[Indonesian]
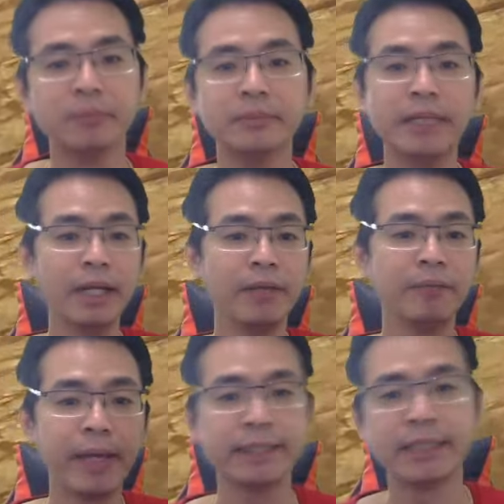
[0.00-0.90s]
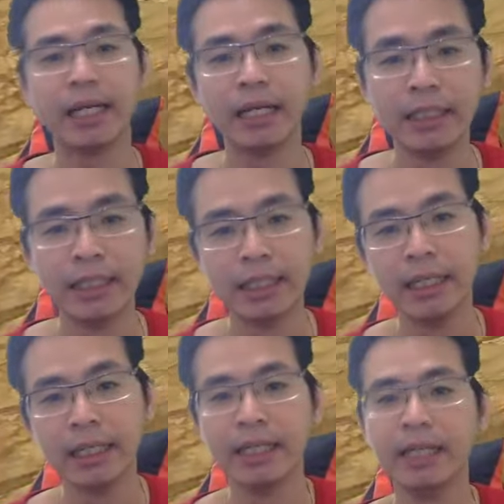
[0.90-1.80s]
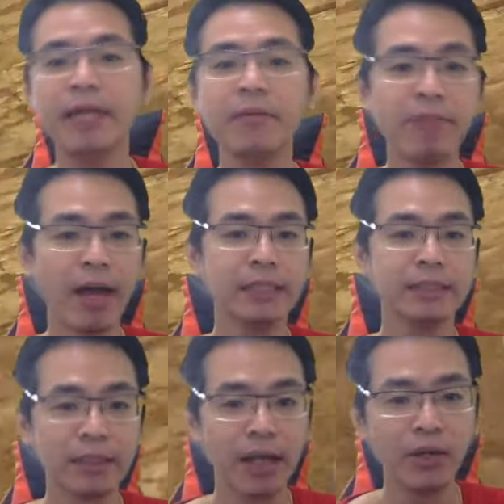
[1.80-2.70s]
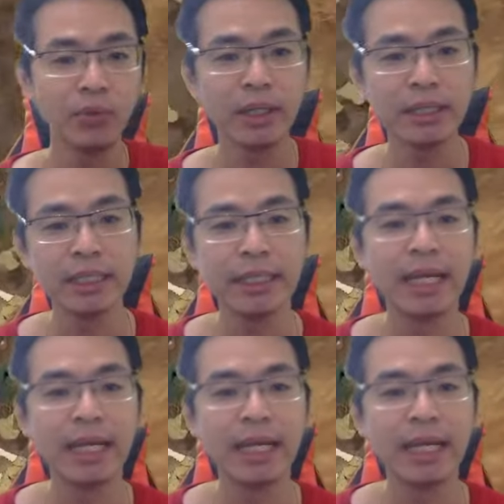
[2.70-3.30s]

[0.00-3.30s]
Jadi fix ya. Levi setelah dua turn